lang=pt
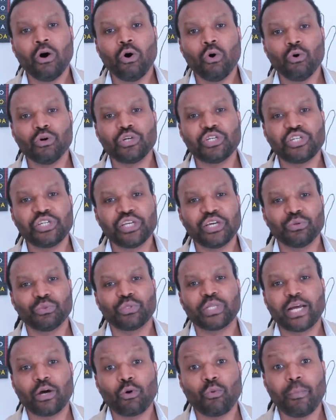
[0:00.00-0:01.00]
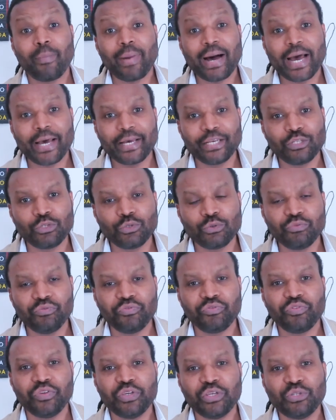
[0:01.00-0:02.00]
Hoje eu trago mais um
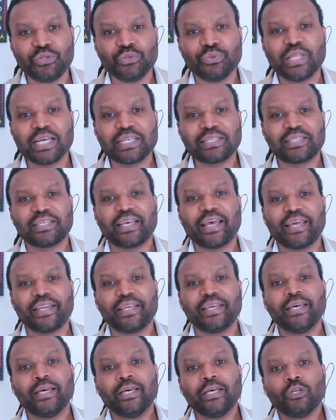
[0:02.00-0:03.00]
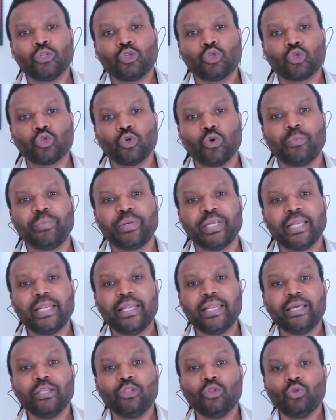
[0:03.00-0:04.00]
vídeo da série sobre
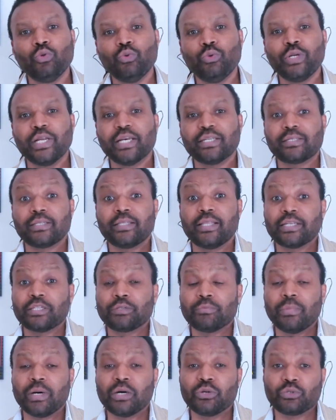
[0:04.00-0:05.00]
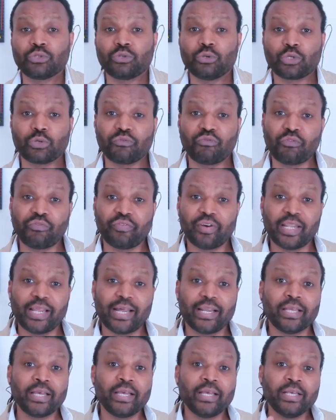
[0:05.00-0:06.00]
leituras das mãos. E hoje eu vou
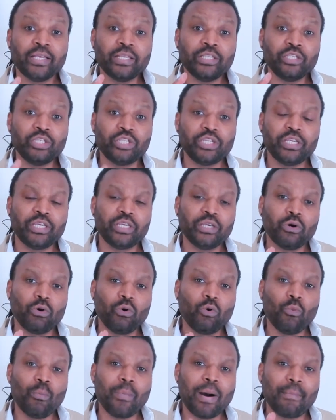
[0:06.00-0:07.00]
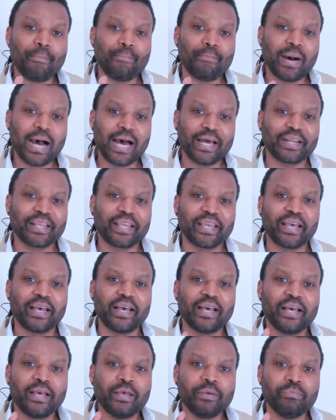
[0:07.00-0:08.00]
falar de uma
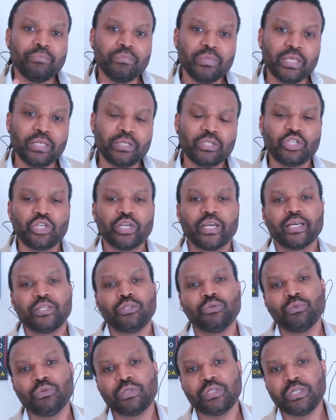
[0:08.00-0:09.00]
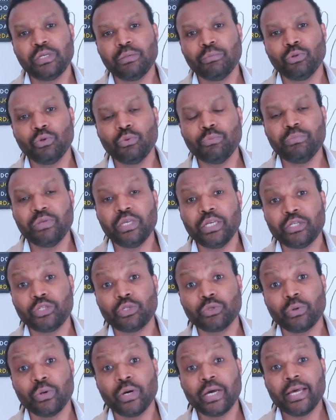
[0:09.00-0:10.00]
marca mística, de um símbolo
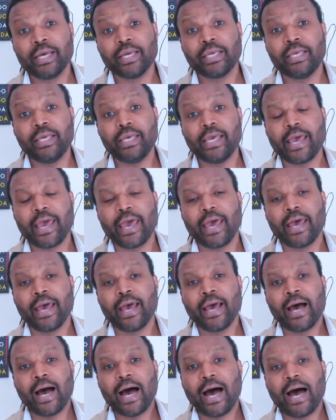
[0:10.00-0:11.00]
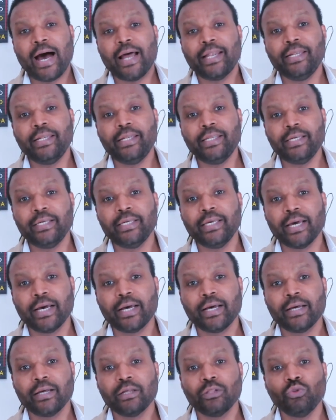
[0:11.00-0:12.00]
místico que é a
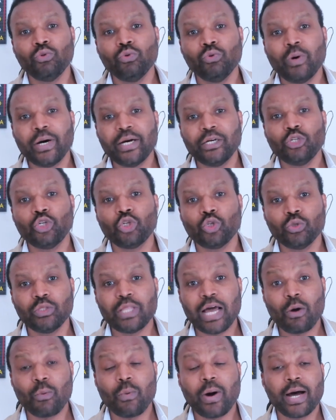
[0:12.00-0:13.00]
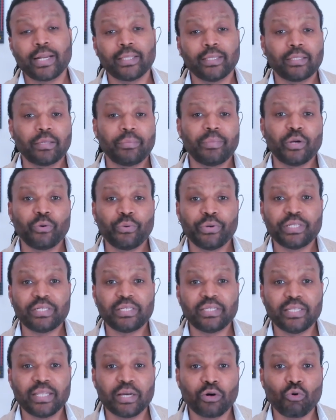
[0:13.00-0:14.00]
linha do anjo da guarda, também
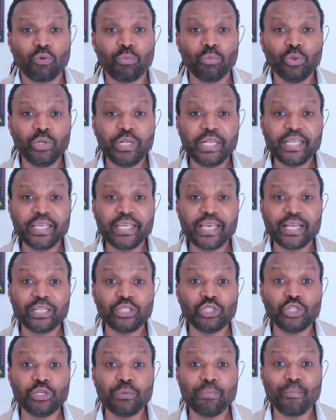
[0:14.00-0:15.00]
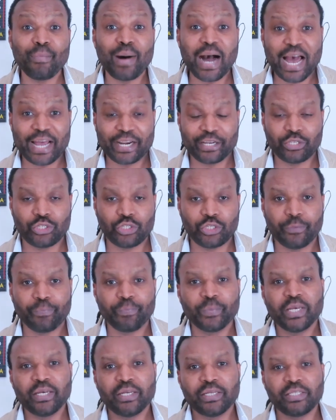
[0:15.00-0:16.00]
conhecida como linha de Marte.
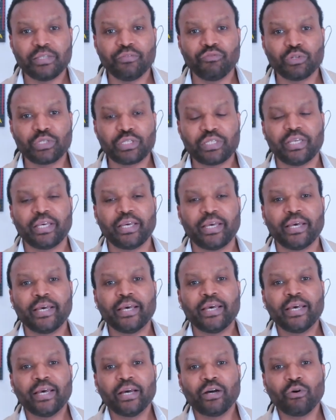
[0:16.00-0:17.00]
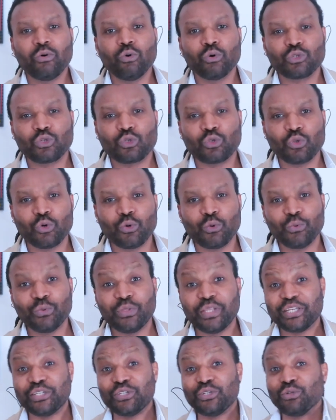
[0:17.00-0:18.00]
Se você gostou
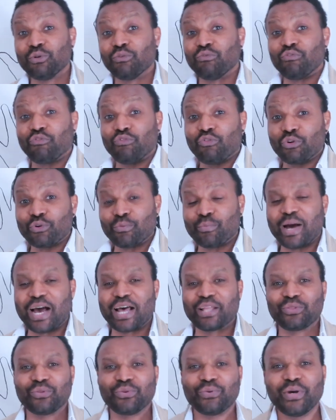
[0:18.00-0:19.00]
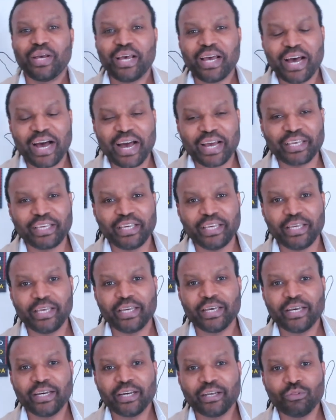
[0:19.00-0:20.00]
deste novo formato
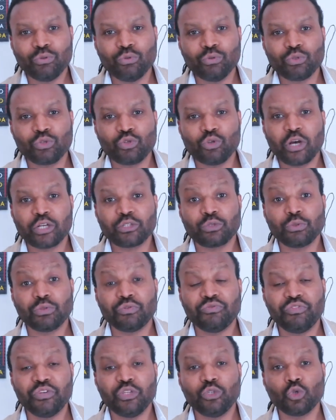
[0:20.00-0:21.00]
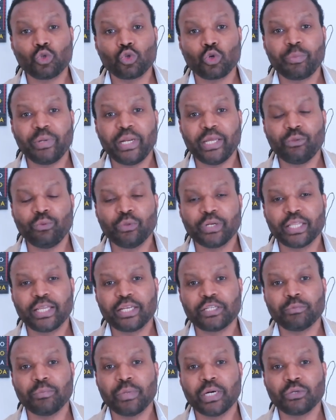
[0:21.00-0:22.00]
aqui dos nossos vídeos sobre leitura
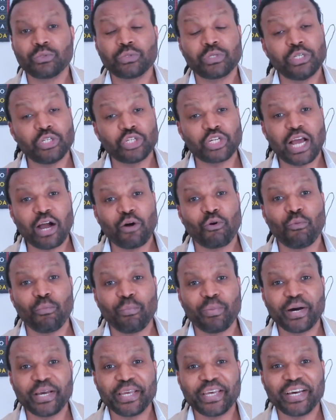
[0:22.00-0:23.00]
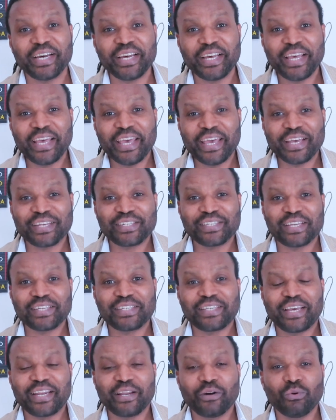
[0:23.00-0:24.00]
das mãos e já acompanha esta
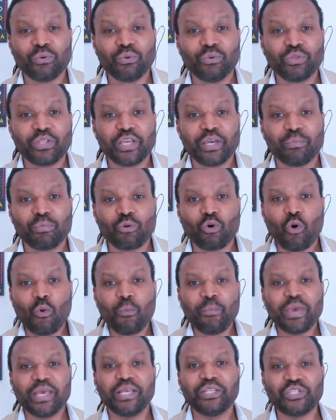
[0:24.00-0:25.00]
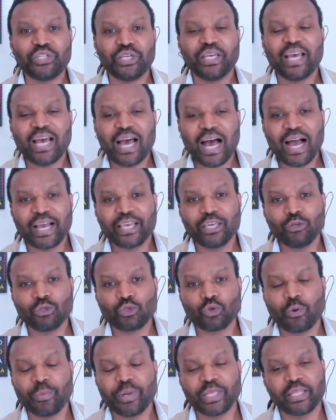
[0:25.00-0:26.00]
série há algum tempo, comente aqui
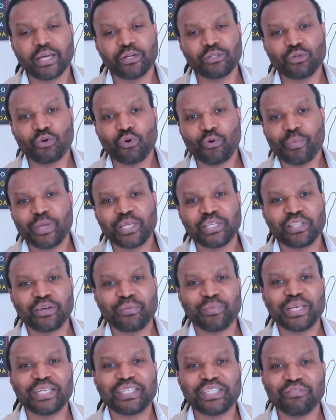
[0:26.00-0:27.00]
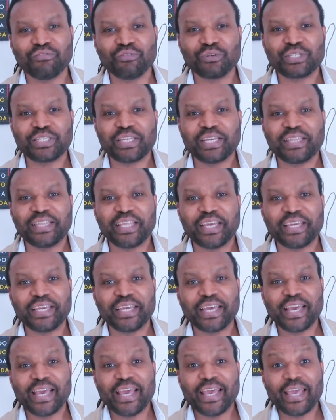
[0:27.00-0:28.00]
nos comentários e comente também se você
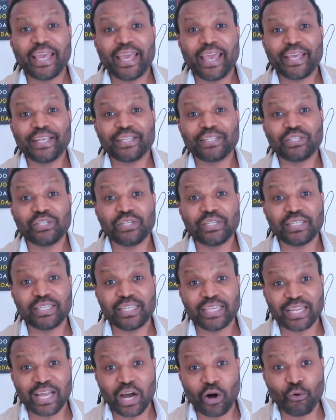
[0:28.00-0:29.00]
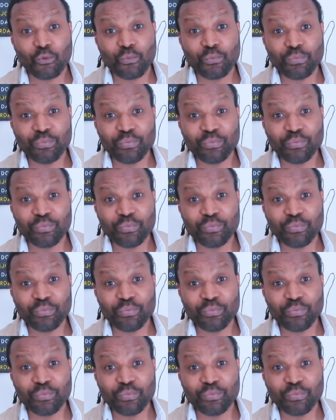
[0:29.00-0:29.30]
tem este sinal